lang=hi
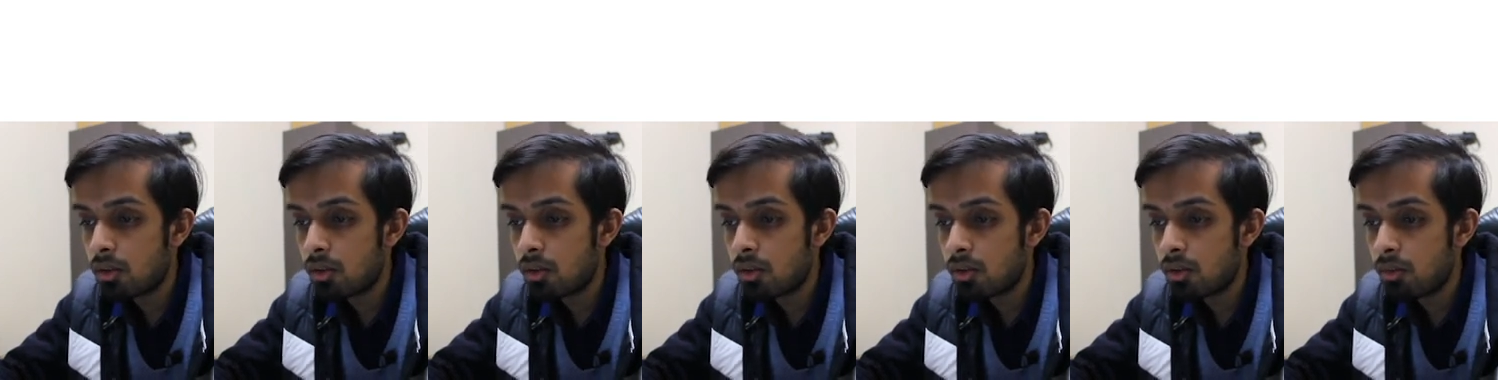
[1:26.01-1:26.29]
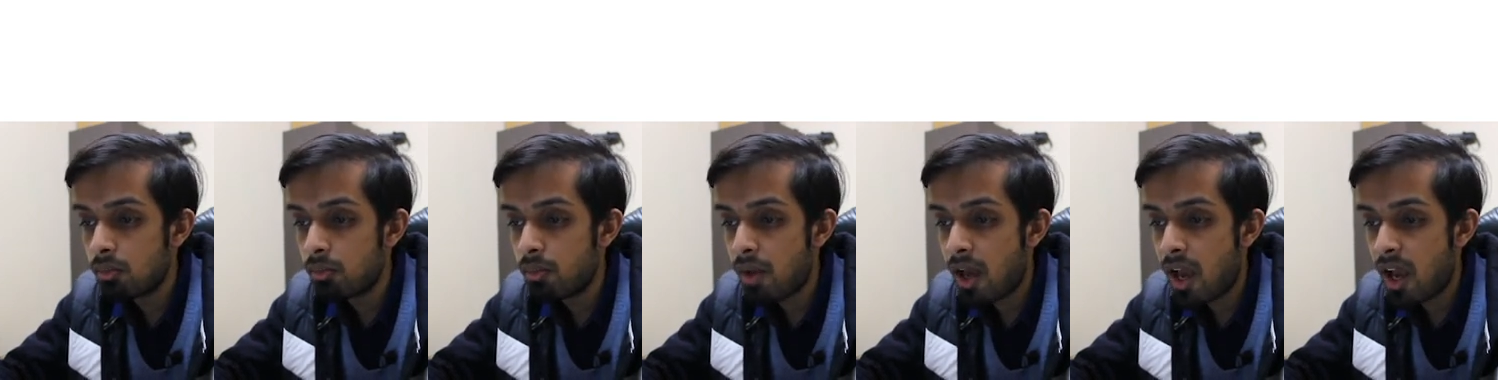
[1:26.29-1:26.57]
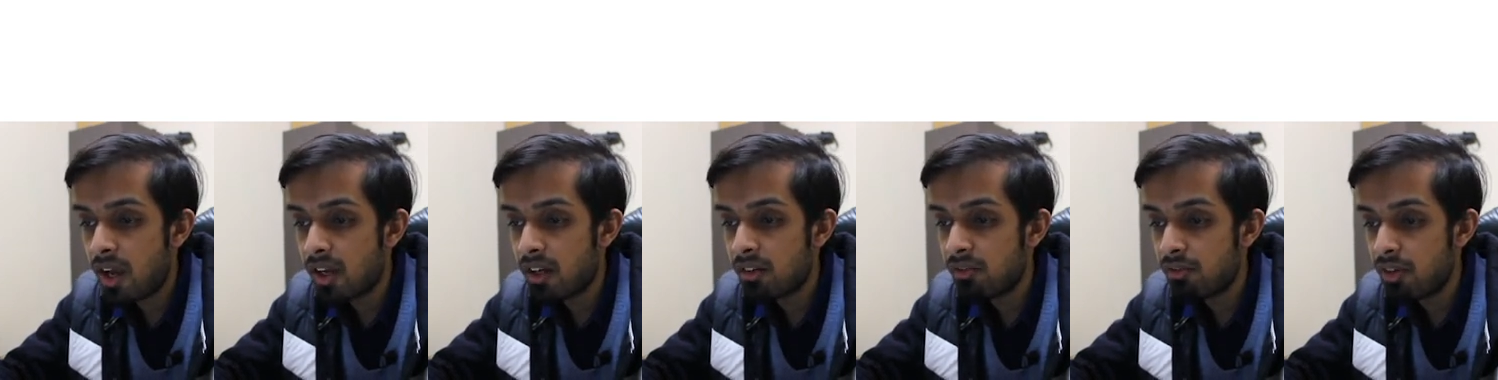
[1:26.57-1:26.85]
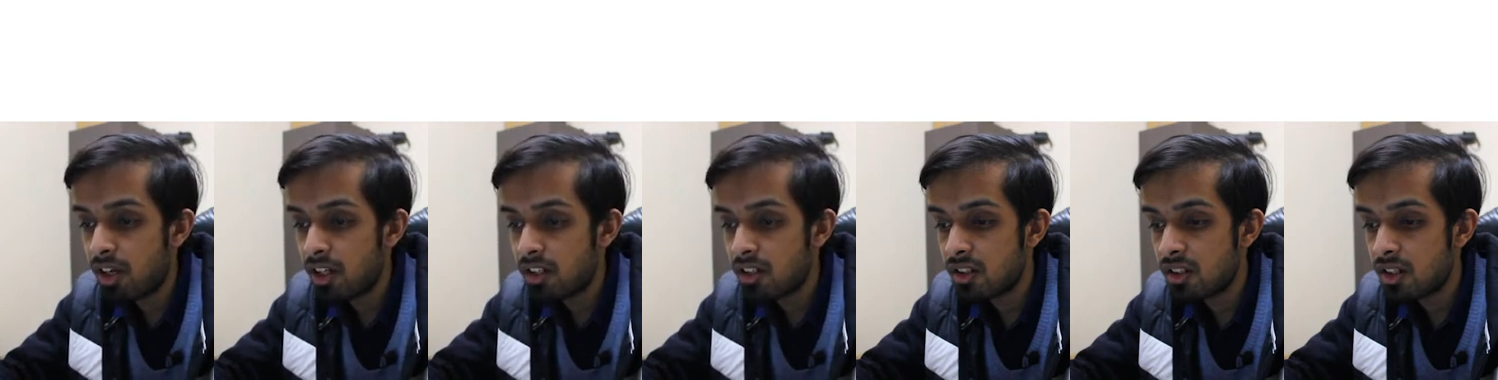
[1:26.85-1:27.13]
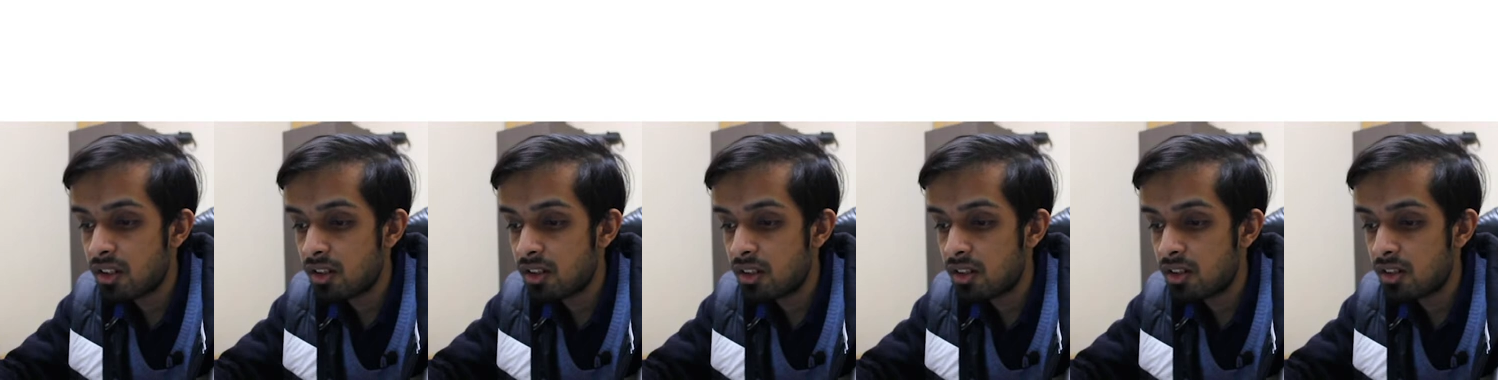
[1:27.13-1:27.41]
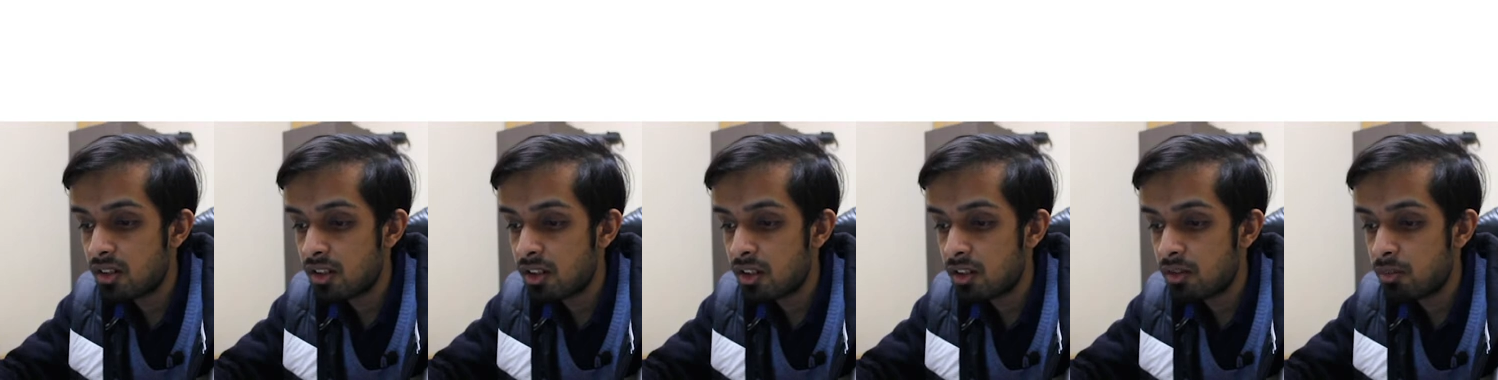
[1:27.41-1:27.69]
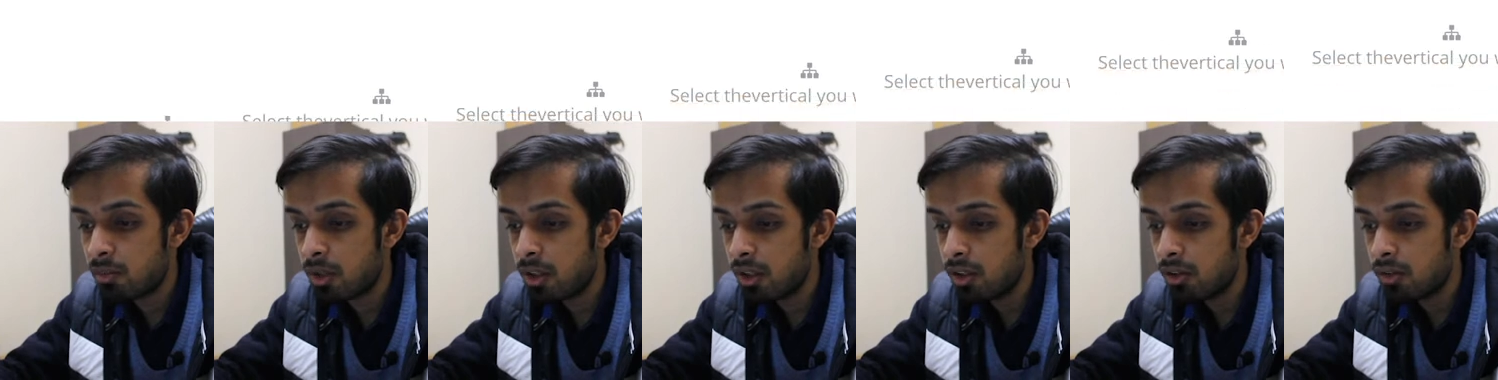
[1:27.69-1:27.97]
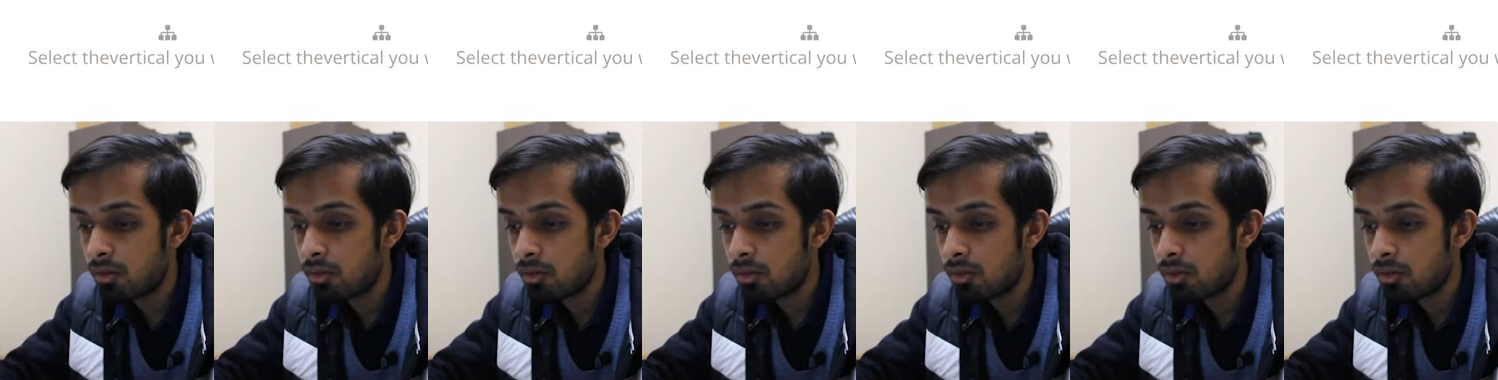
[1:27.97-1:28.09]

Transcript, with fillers: बैग एंड फैशन एक्सेसरीज़ में